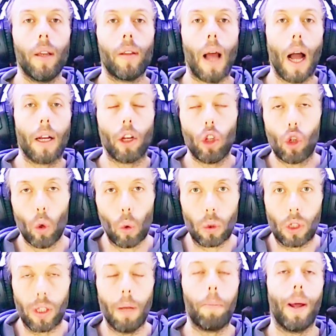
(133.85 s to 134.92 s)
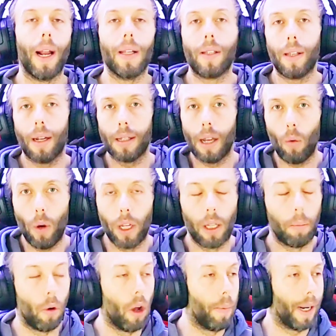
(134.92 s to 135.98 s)
i tag giusti per essere
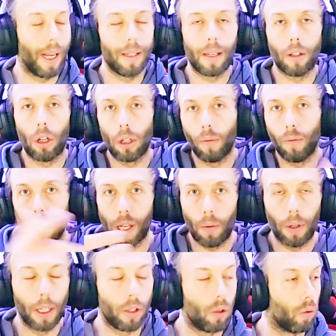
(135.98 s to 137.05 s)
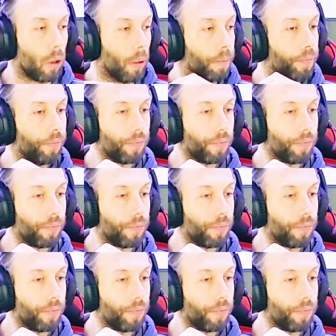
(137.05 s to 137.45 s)
seguiti poi, perché se no non vi segue nessuno.